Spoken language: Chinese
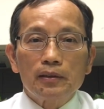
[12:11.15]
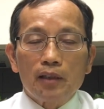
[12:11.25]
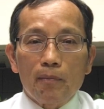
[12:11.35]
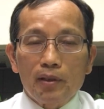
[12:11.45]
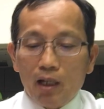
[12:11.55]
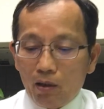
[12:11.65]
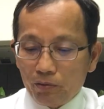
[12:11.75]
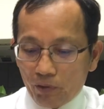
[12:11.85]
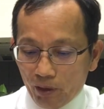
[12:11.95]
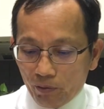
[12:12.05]
他们要
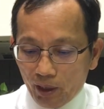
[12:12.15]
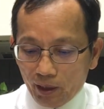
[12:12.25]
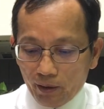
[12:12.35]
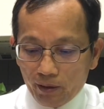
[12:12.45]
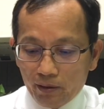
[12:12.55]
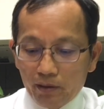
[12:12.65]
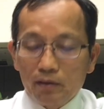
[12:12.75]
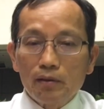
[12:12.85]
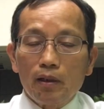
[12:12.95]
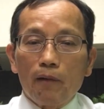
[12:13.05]
绝对的
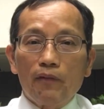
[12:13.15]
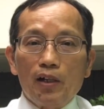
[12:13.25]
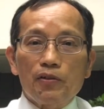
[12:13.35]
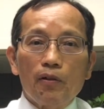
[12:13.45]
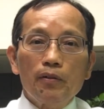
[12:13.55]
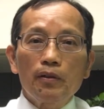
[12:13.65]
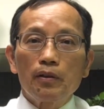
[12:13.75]
啊放松。